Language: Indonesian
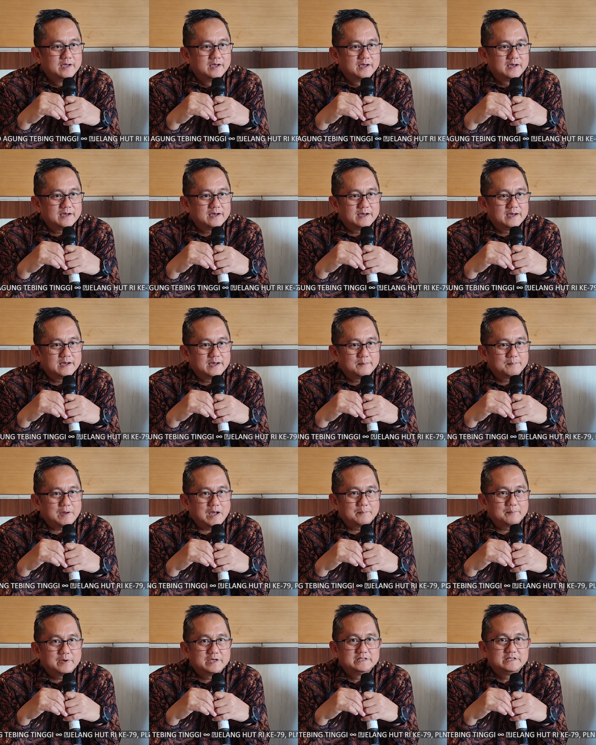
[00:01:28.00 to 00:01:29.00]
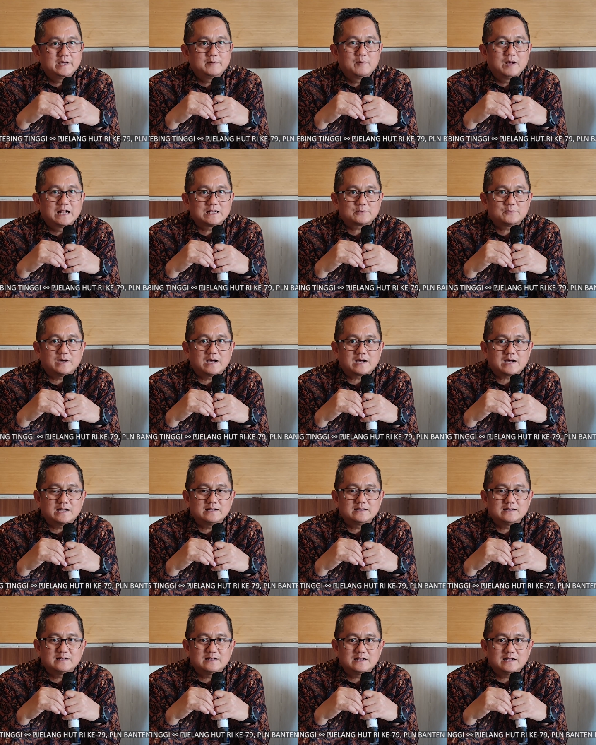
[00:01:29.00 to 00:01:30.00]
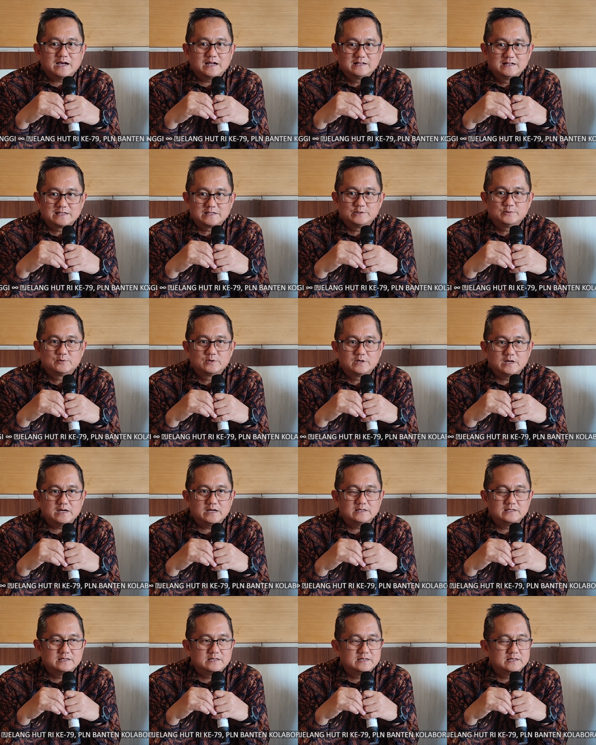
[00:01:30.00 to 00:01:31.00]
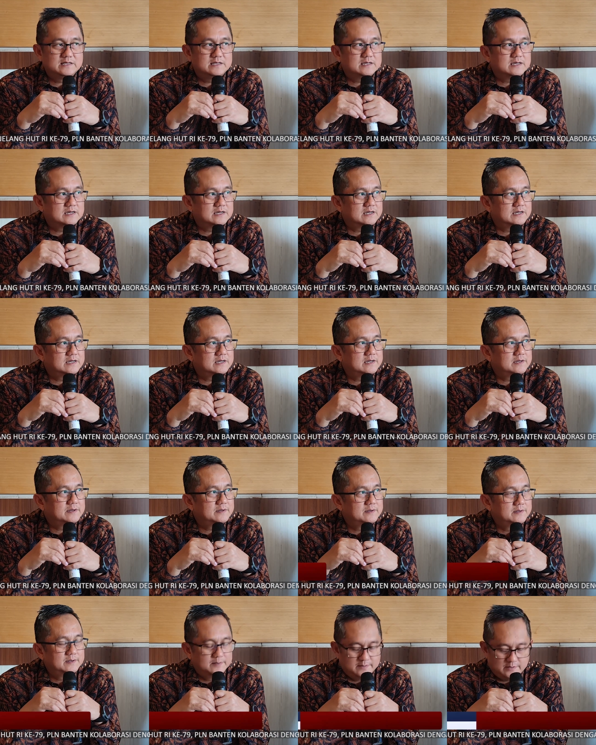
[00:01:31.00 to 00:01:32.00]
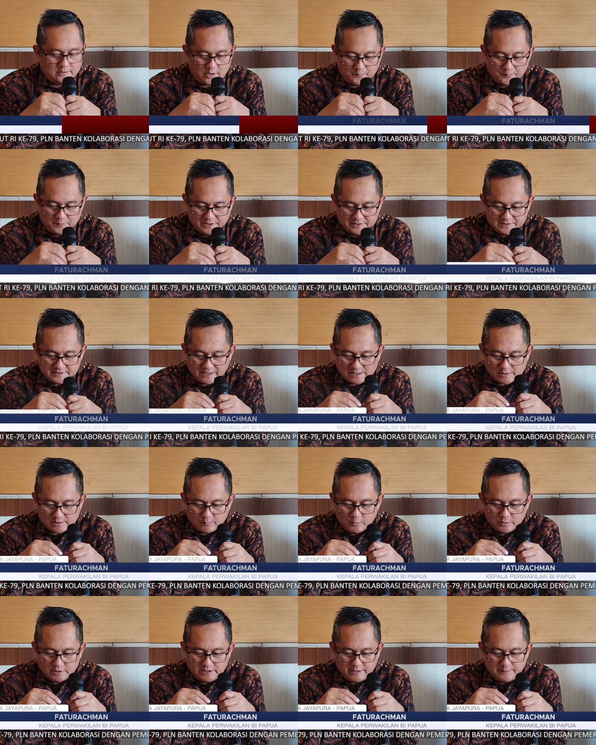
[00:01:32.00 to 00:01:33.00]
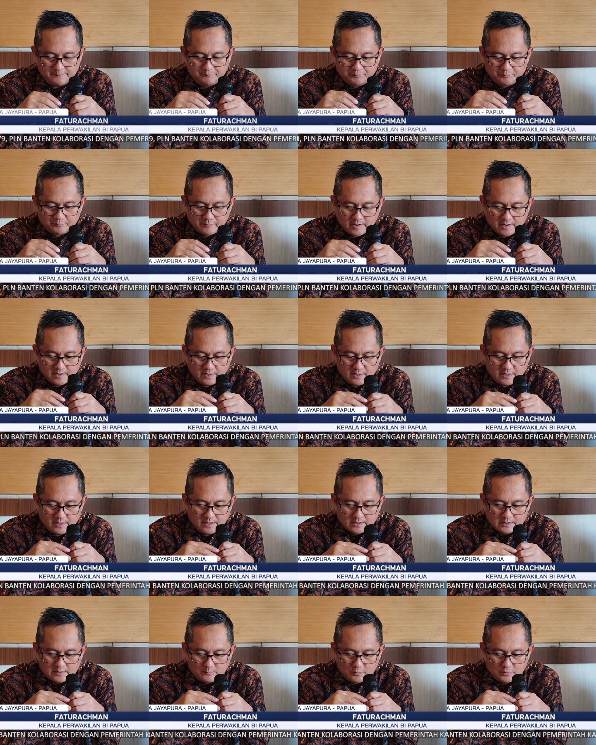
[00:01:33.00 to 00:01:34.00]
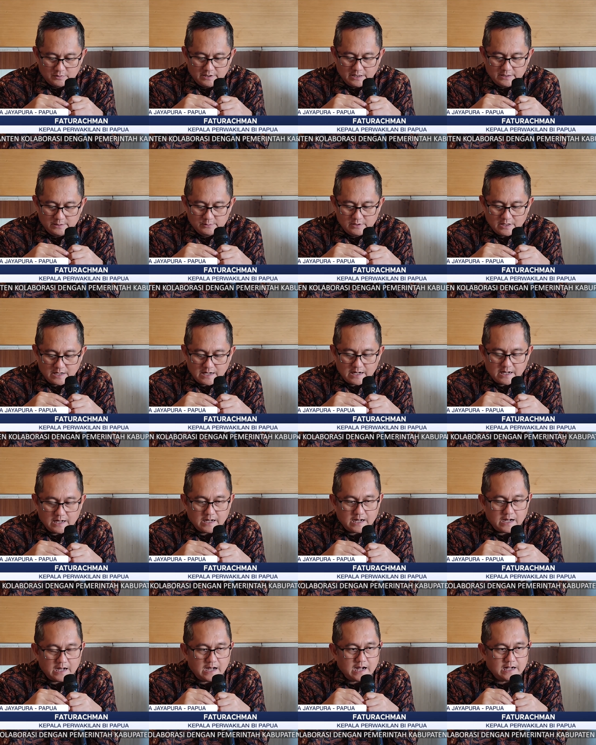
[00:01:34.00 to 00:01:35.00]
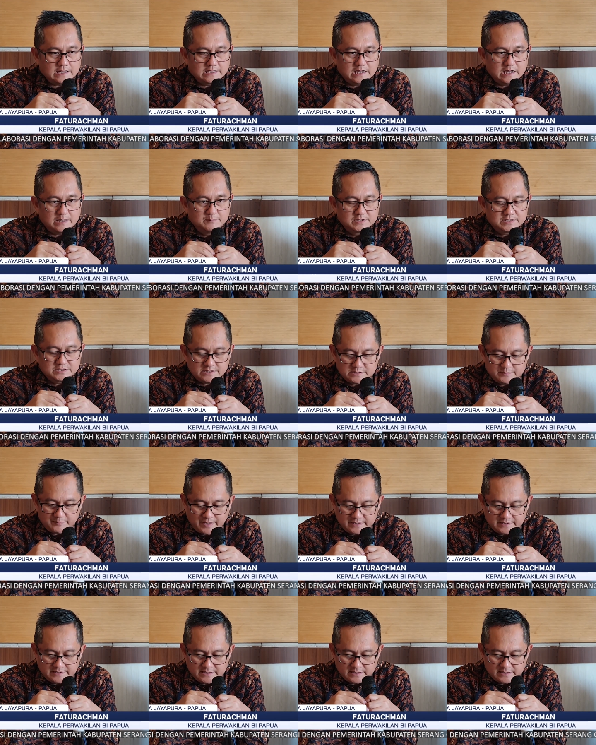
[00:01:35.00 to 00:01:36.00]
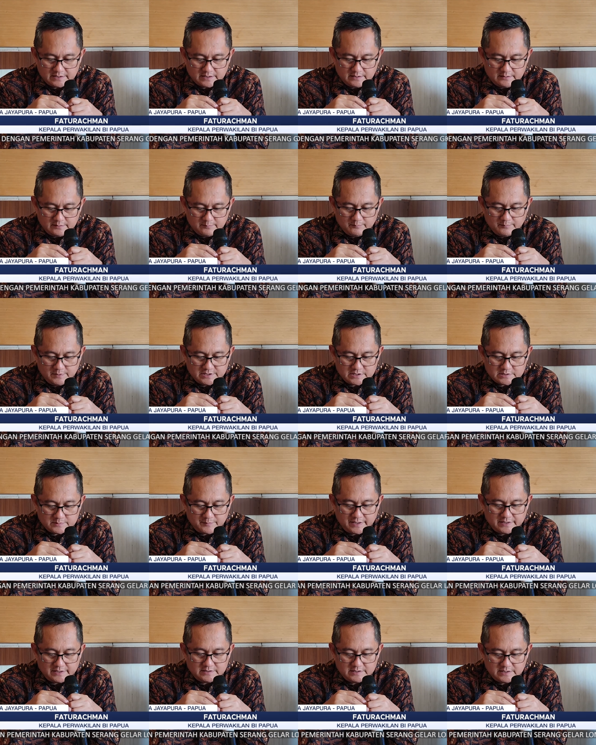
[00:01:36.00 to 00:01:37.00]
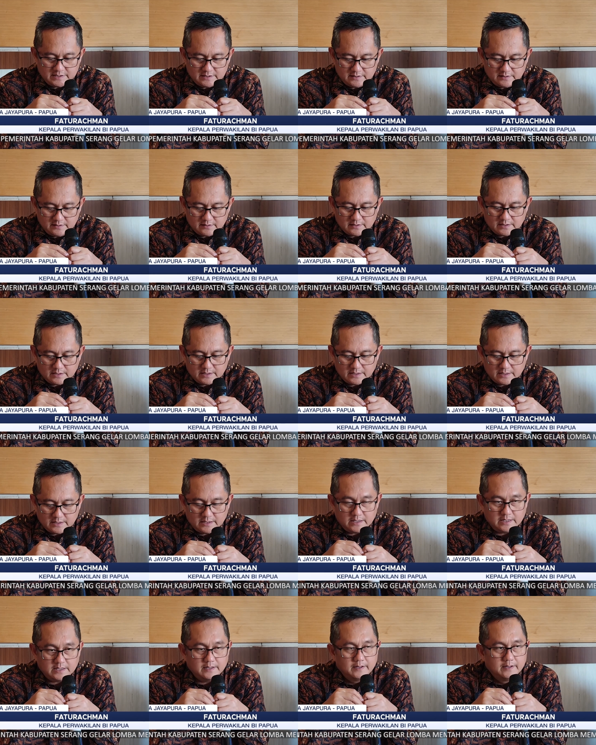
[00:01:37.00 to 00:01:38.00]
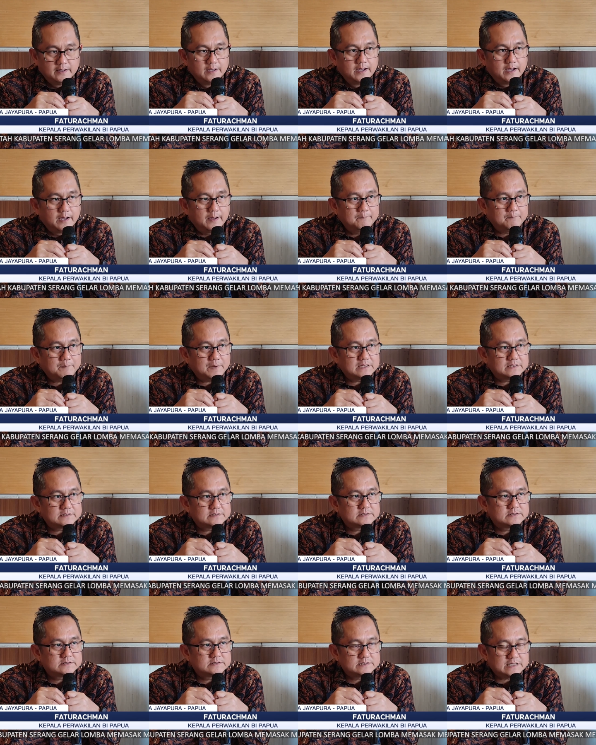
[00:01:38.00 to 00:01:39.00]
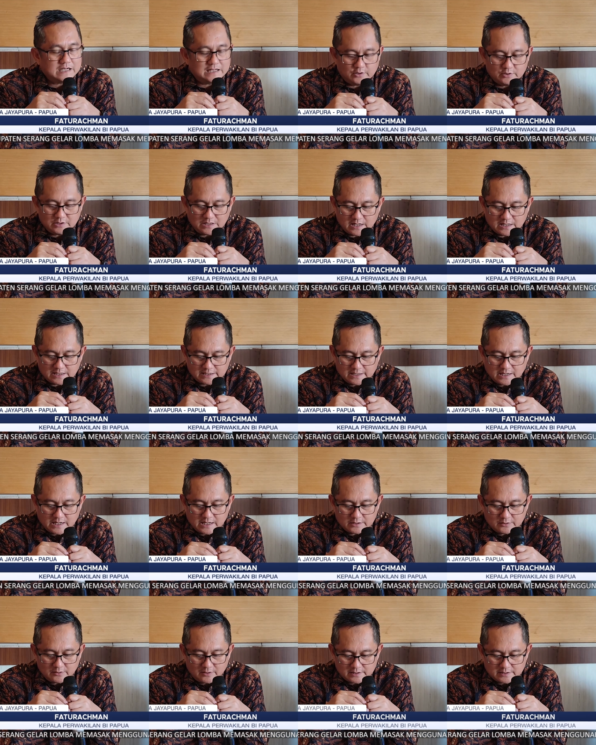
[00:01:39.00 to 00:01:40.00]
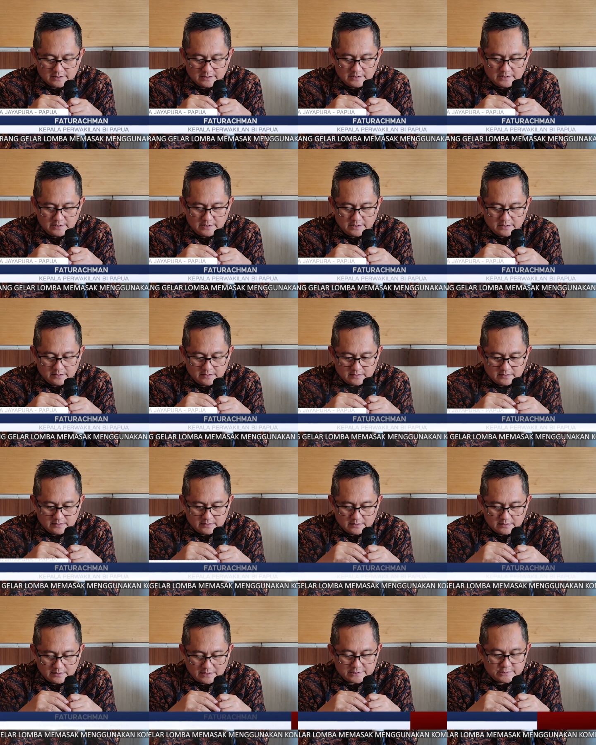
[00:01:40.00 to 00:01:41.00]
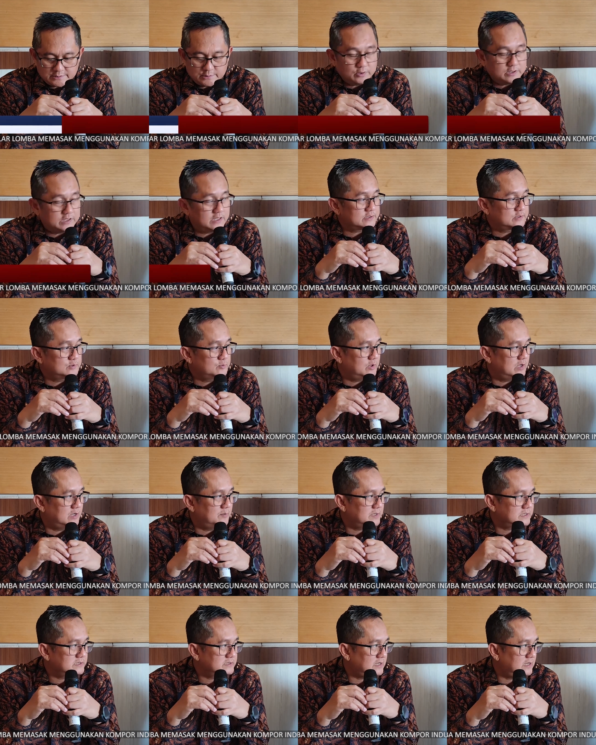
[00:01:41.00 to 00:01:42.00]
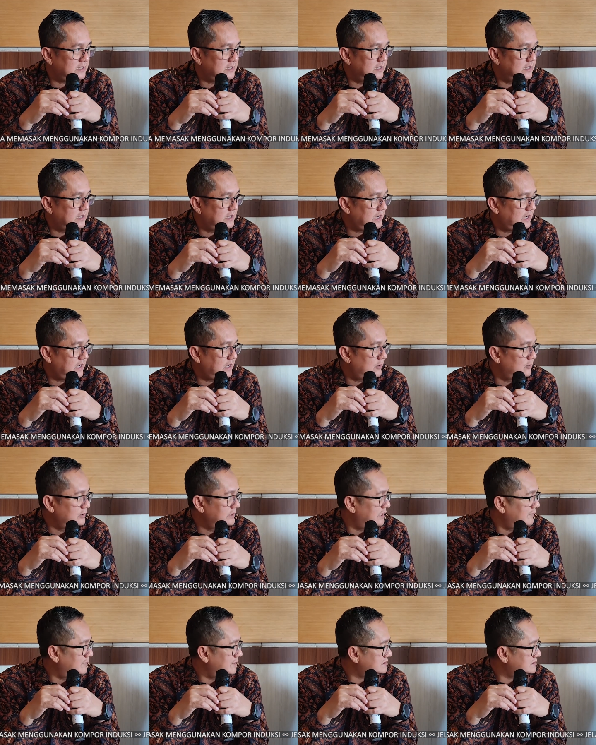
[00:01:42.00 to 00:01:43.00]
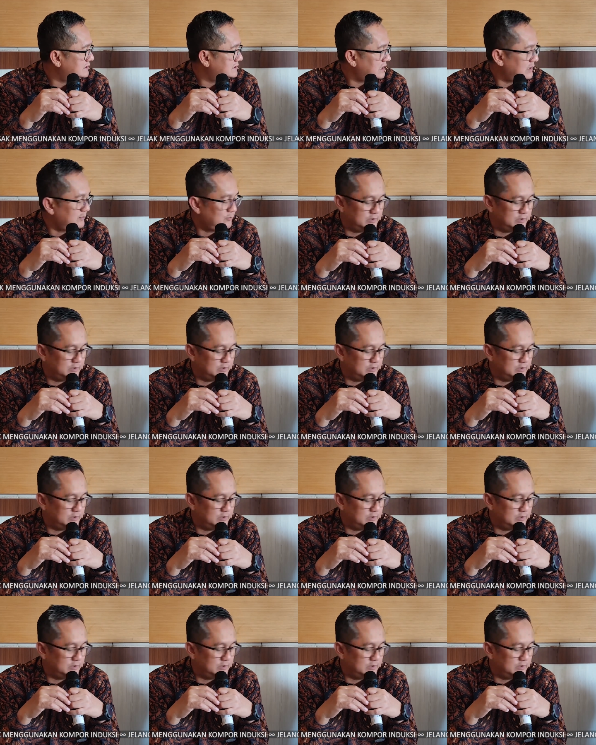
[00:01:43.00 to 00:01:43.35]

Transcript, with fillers: Eh, Pak PJ baru akan hadir juga di uh, opening ceremony. Kemudian juga ada business matching ya, business matching uh, empat calon agregator ini nasional semua Mas Oh iya Mas Oman ya.